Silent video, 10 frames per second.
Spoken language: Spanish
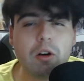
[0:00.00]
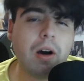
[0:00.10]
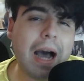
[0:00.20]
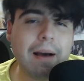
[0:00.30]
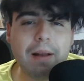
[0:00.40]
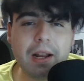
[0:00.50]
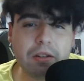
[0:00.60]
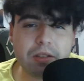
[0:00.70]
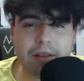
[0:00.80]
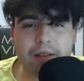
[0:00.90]
a
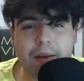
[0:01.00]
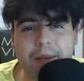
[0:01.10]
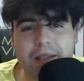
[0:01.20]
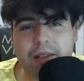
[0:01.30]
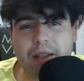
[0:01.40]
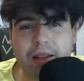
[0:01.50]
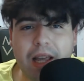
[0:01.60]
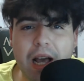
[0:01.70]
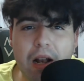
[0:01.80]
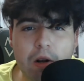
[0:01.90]
hablaros sencillamente de
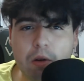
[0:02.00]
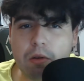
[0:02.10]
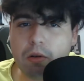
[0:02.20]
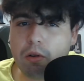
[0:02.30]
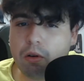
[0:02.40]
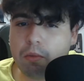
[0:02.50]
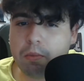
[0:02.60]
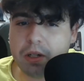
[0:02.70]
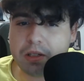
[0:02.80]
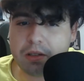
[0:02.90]
algo
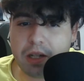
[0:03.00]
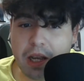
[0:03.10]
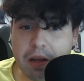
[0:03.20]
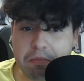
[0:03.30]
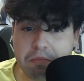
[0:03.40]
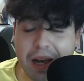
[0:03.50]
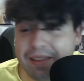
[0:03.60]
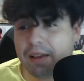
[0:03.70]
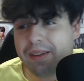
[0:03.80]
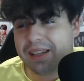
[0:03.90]
pues que
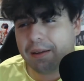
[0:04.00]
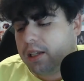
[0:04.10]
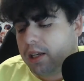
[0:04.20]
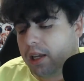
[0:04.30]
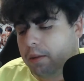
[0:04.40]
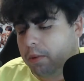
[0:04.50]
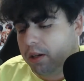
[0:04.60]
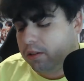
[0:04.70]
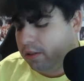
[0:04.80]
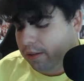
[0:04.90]
hacía falta hablar. Y
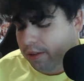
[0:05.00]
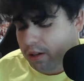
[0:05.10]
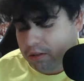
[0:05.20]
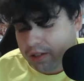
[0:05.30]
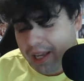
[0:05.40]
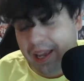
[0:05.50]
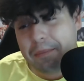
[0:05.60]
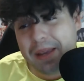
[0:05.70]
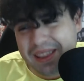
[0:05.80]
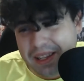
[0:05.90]
bueno, deciros que
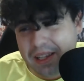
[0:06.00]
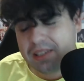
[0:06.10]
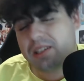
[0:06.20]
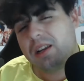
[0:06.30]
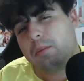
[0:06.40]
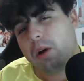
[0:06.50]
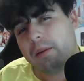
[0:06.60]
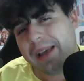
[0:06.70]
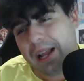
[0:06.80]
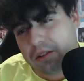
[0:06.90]
BTS
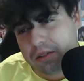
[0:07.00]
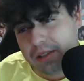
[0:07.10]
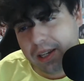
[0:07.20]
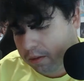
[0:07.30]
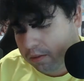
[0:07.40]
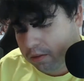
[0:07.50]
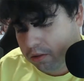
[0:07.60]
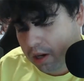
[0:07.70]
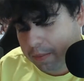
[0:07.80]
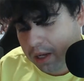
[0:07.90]
vuelve a los cines.
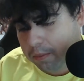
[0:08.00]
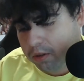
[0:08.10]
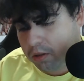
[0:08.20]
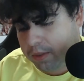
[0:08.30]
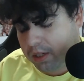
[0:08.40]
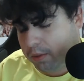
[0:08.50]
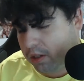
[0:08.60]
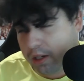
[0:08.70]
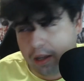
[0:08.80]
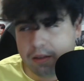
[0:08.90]
Nos ha pillado por sorpresa, bueno,
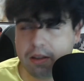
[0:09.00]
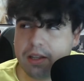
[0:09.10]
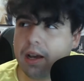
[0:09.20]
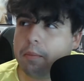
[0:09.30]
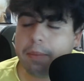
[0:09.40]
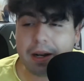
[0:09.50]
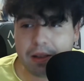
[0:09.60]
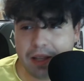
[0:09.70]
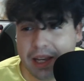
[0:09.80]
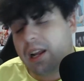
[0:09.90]
ya hace ya un par de
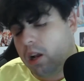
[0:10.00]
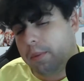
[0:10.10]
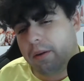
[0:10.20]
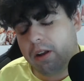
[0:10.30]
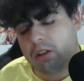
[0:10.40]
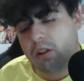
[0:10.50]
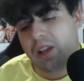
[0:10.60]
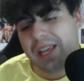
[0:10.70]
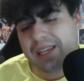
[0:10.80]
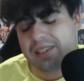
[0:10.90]
días. Lo primero de todo
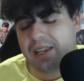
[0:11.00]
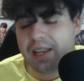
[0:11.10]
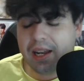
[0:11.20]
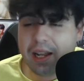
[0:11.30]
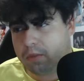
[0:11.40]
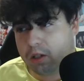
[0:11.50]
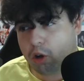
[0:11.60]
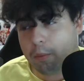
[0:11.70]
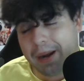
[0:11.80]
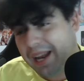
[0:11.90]
que si queréis
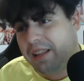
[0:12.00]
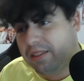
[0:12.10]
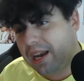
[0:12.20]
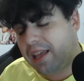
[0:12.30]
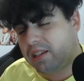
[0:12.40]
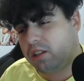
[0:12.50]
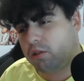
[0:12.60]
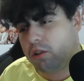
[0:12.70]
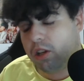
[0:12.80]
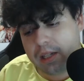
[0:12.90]
comprar entradas y
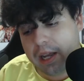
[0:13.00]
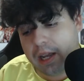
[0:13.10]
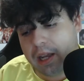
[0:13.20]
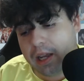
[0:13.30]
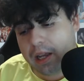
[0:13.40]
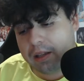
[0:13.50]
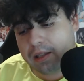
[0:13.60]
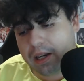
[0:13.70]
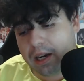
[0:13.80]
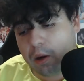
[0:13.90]
todo ello, eh,
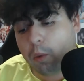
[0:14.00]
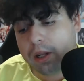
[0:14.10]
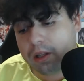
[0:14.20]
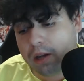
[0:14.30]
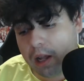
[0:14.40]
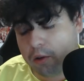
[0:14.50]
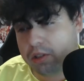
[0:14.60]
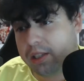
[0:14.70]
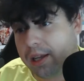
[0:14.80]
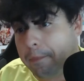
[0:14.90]
tener en cuenta una cosita.